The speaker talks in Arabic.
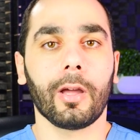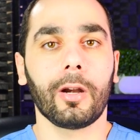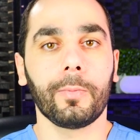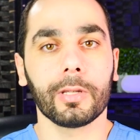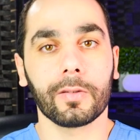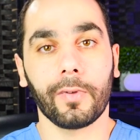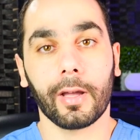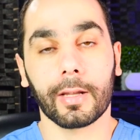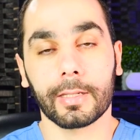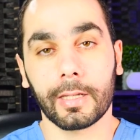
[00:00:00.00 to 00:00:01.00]
هيربس
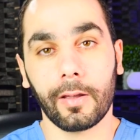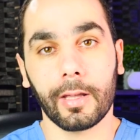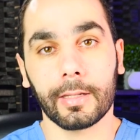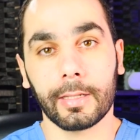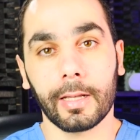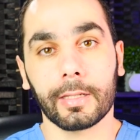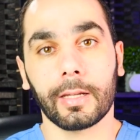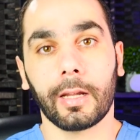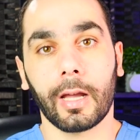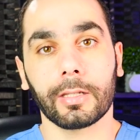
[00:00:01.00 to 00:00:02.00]
فيروس 6
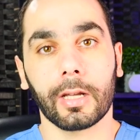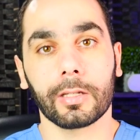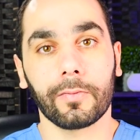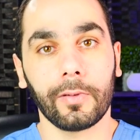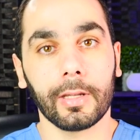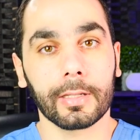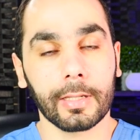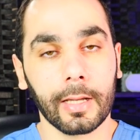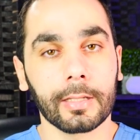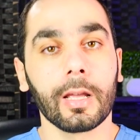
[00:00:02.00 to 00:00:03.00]
يعني اتش اتش في
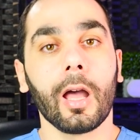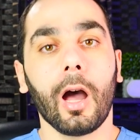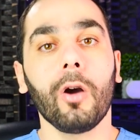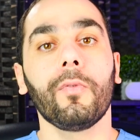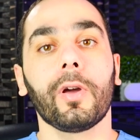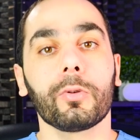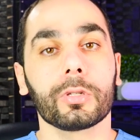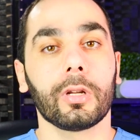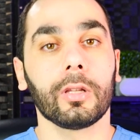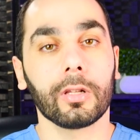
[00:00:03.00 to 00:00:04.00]
6 أو
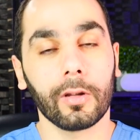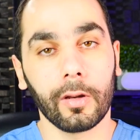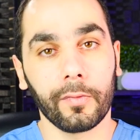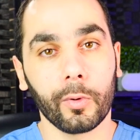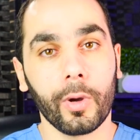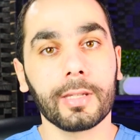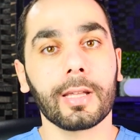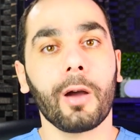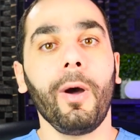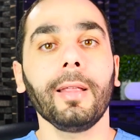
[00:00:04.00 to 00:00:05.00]
فيروس
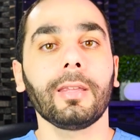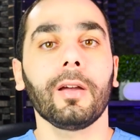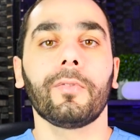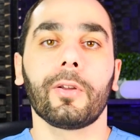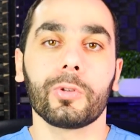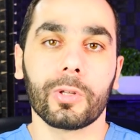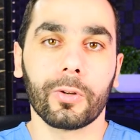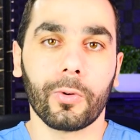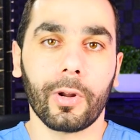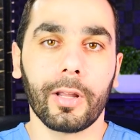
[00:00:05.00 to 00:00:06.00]
الإنفلونزا أو حتى فيروس
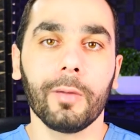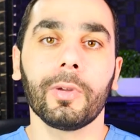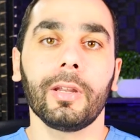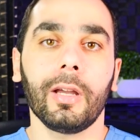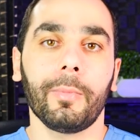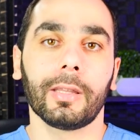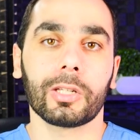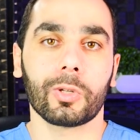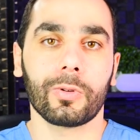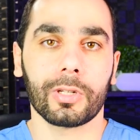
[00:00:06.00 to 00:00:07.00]
الكورونا يمكن يعمل
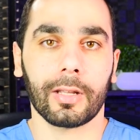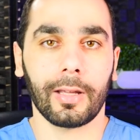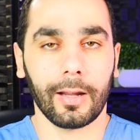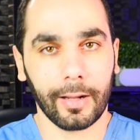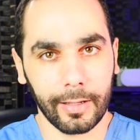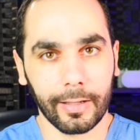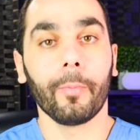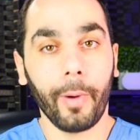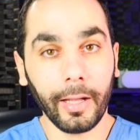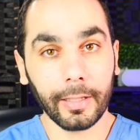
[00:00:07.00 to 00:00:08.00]
تشنجات حرارية
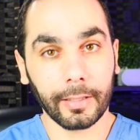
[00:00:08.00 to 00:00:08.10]
بعض